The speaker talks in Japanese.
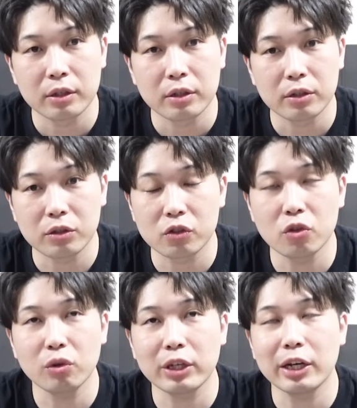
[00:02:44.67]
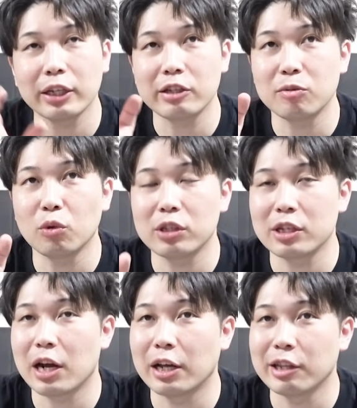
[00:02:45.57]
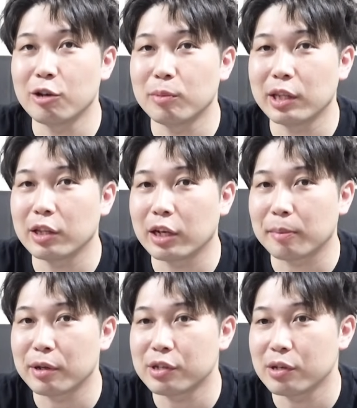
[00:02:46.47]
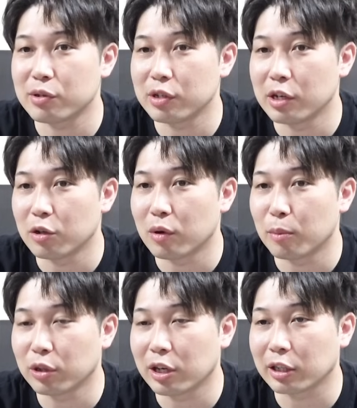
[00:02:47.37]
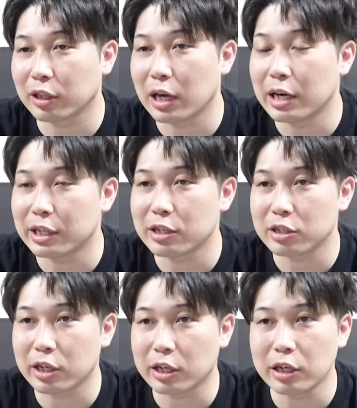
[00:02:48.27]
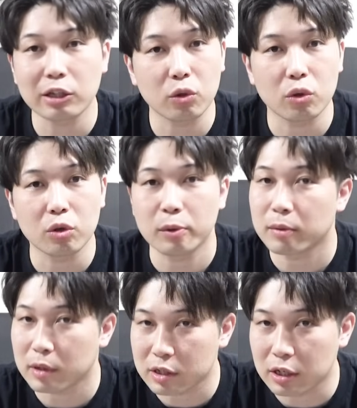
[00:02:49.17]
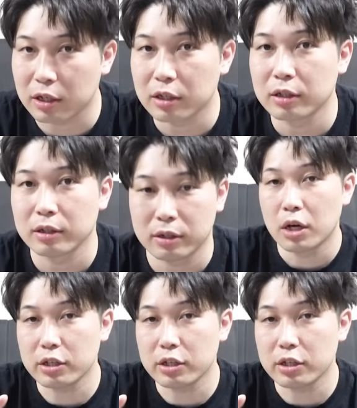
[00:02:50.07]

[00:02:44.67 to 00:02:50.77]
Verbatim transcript: うんそのキャラたち持ってたら穴埋めでなんかベルセウス入れるのは持ってなかったらありなんじゃないかなと思いました。